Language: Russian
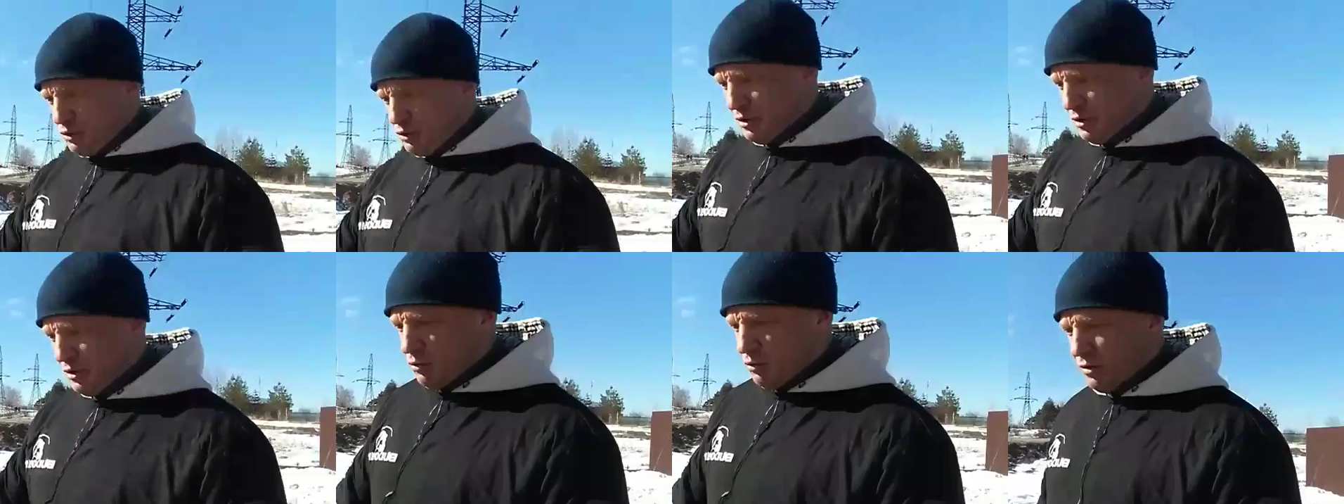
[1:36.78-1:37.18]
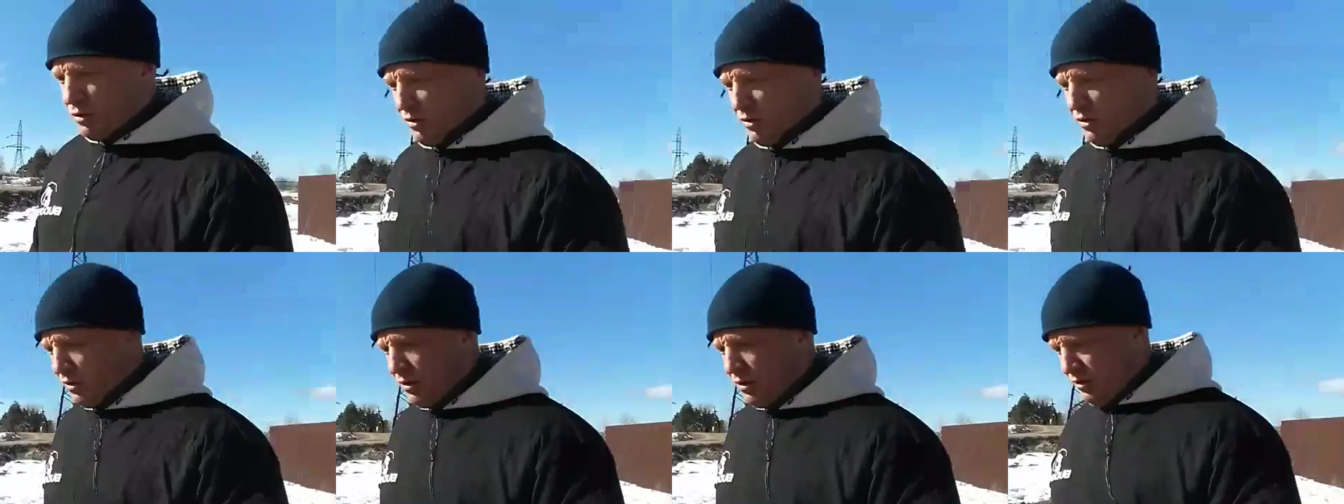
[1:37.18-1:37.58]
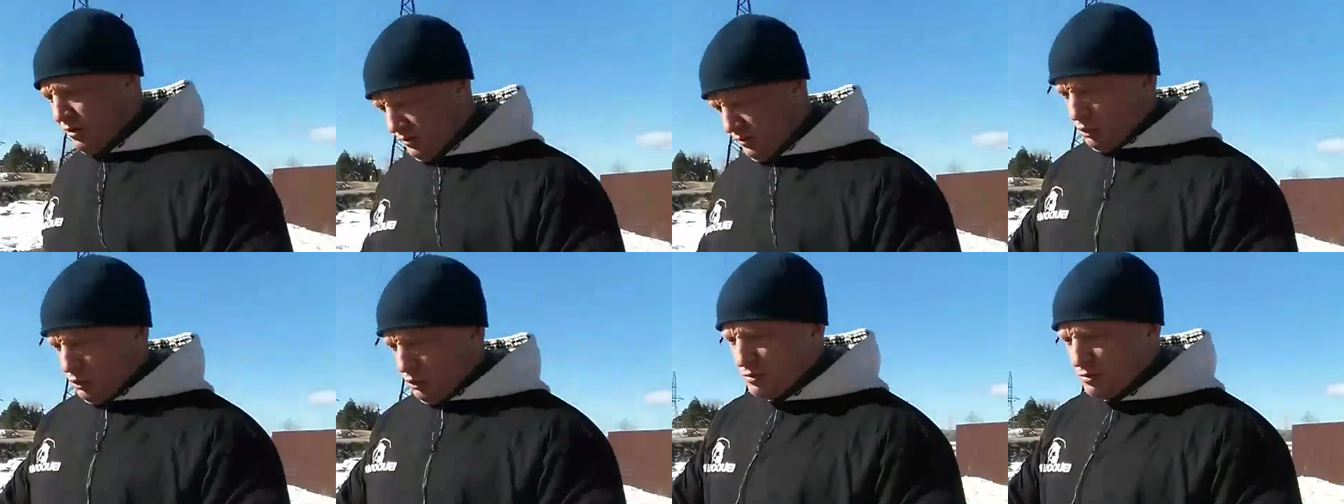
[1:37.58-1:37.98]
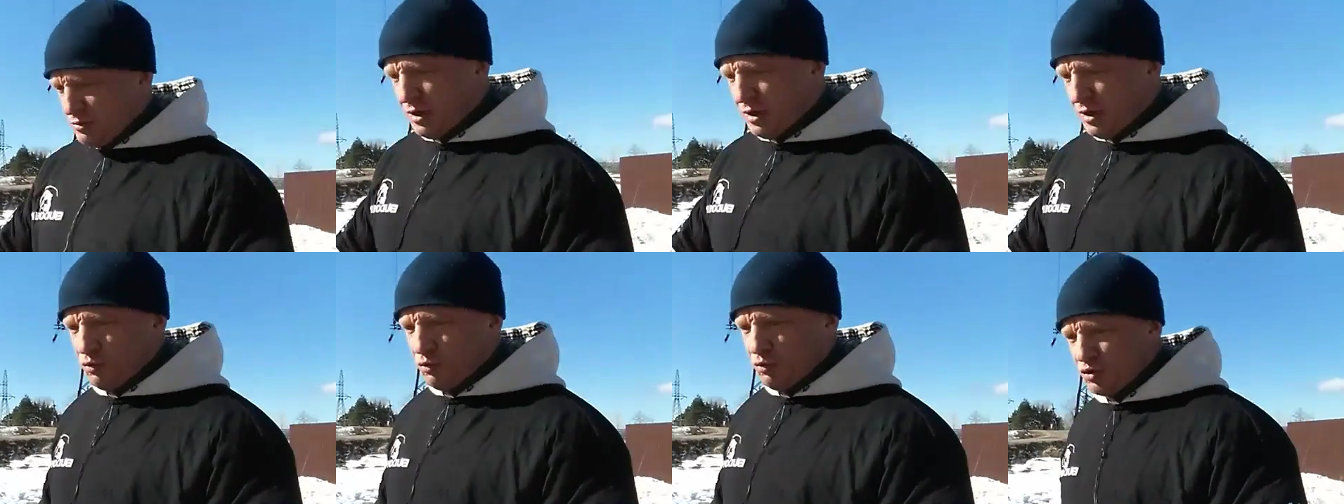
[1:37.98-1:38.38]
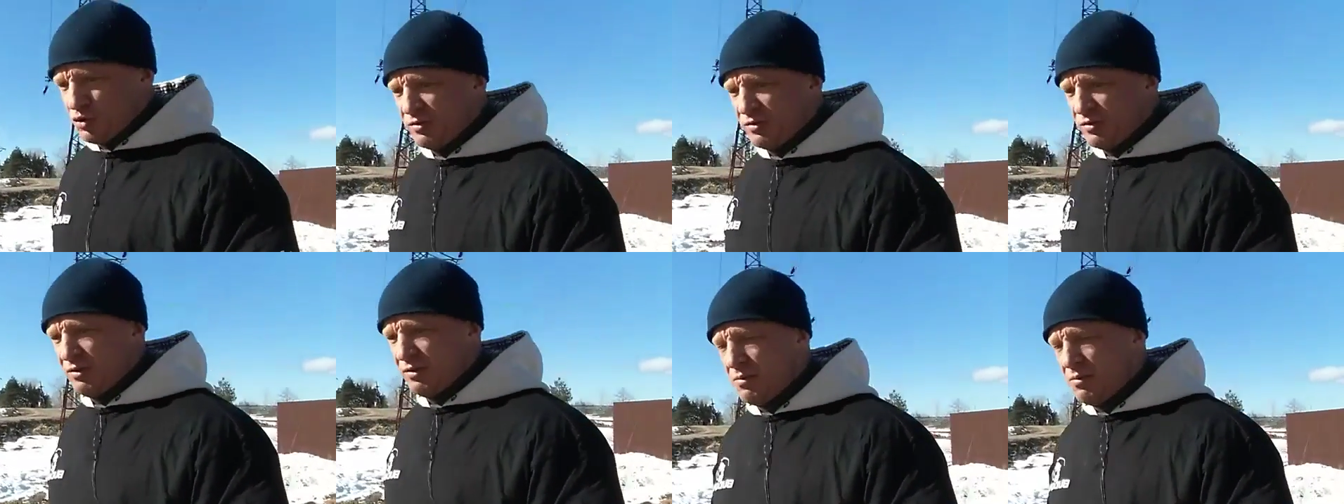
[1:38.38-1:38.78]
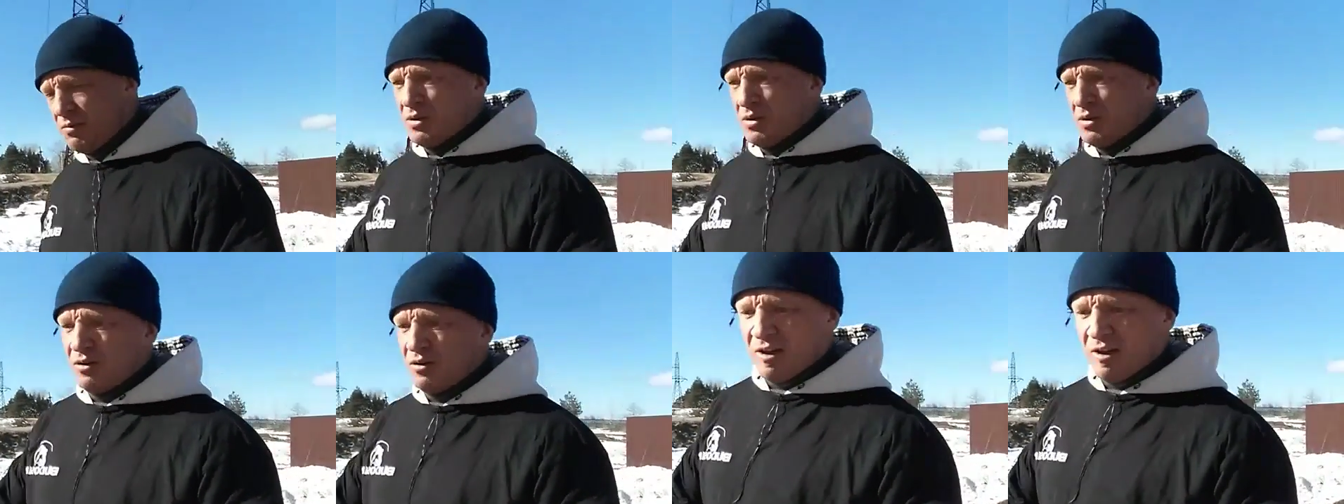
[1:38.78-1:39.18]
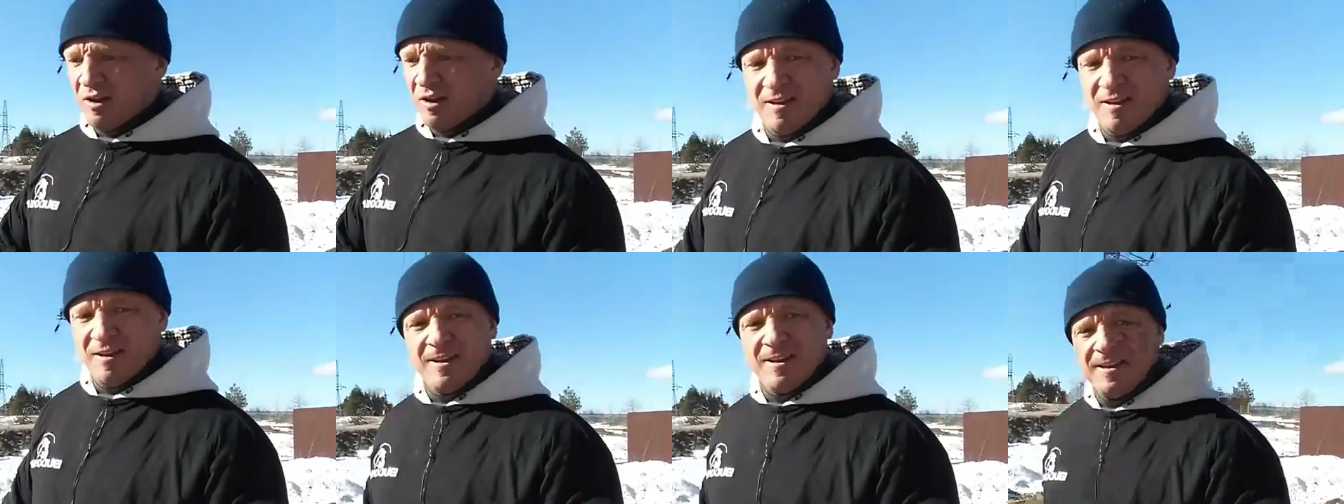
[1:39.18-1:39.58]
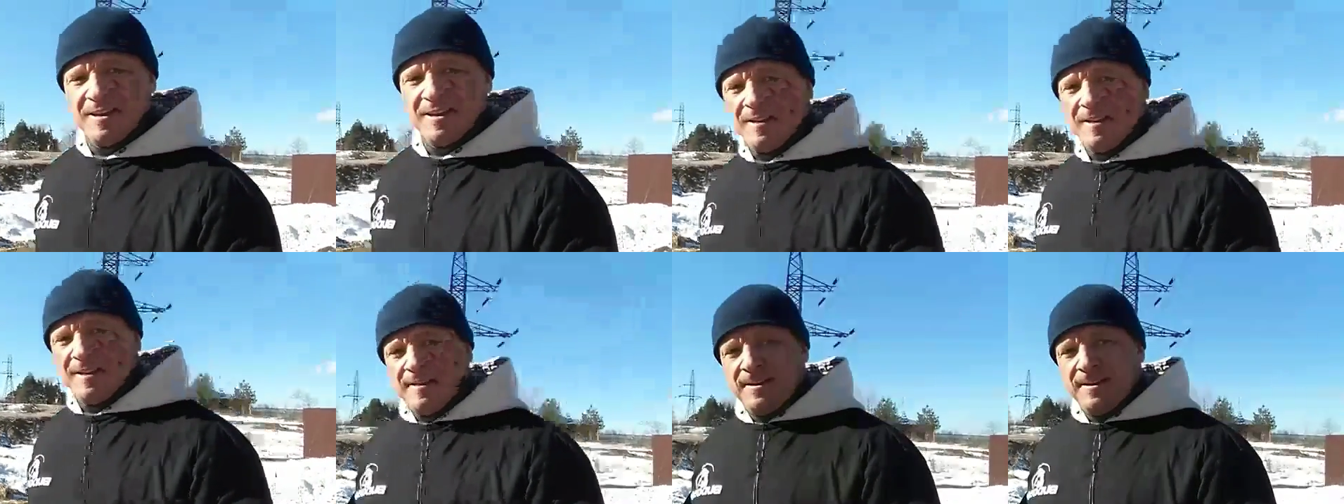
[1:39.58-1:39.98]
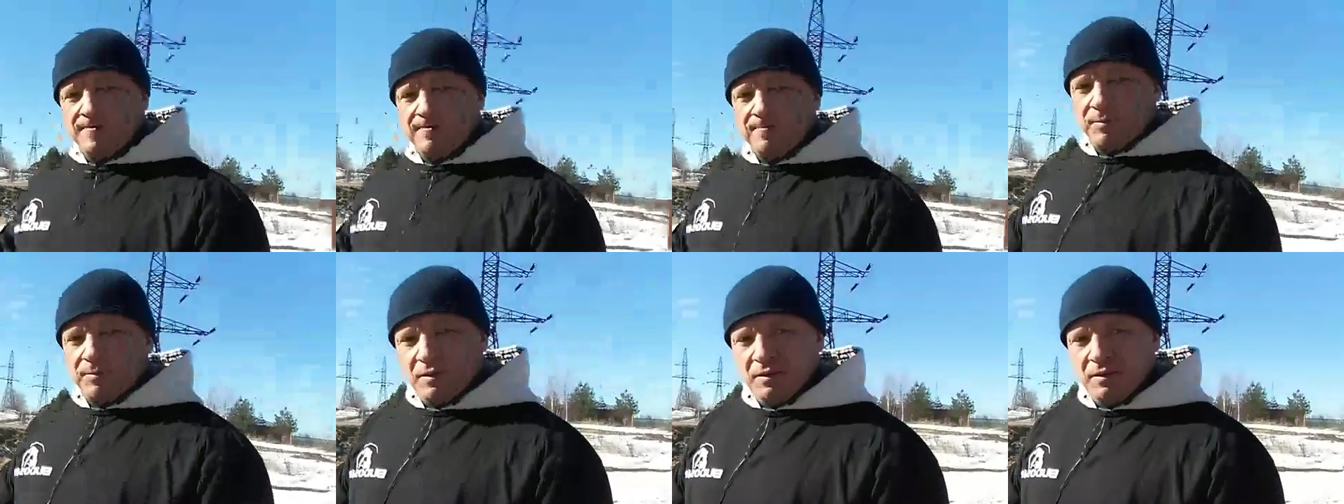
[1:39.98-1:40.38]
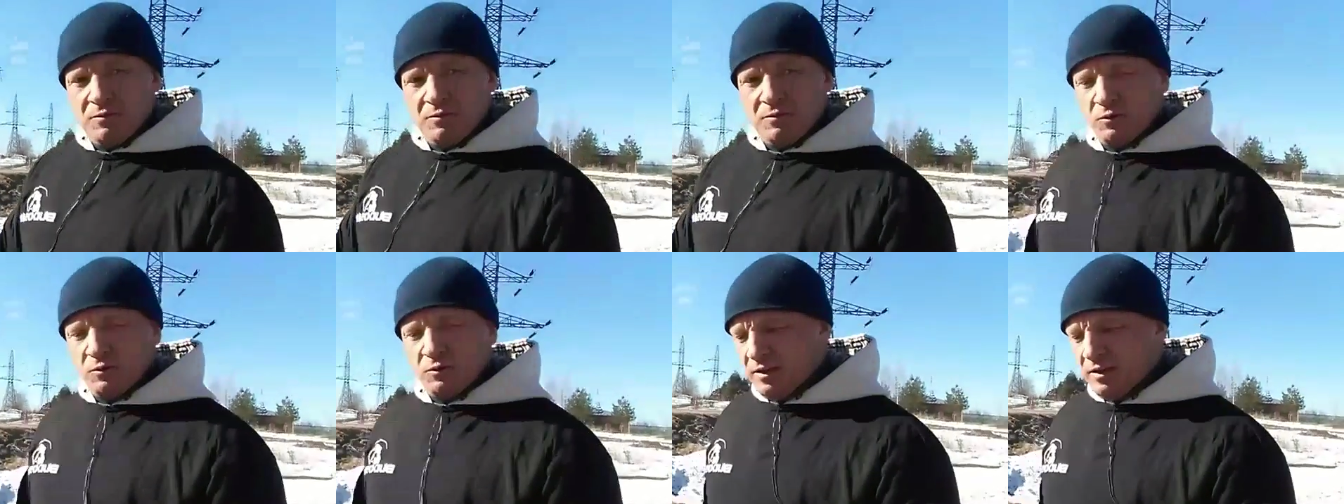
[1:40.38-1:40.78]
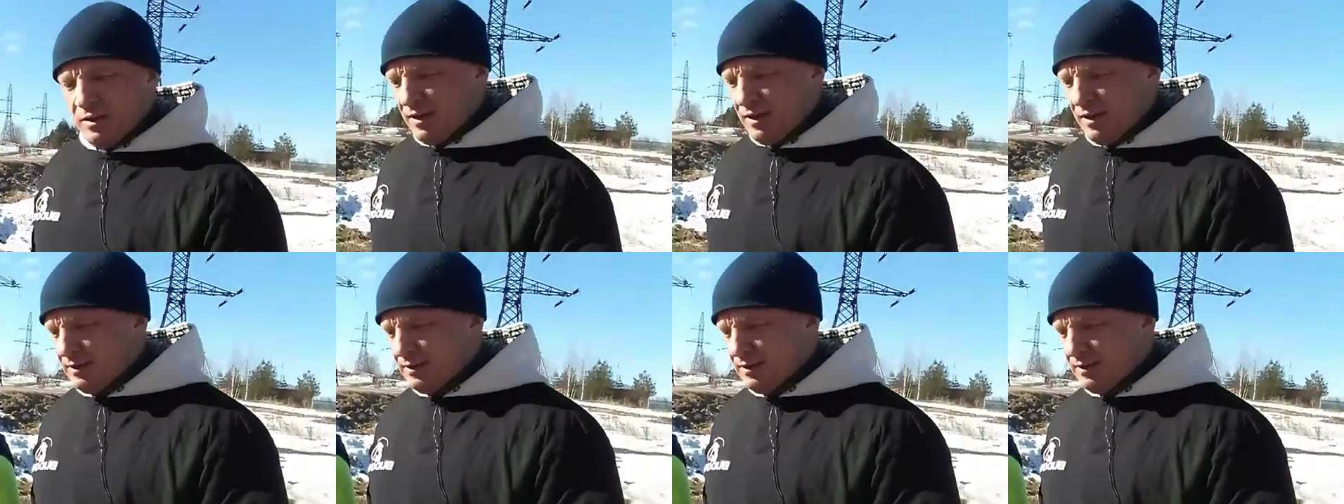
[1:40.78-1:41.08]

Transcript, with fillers: прошлый год. И в прошлом году уже в это время бегал я. Вот.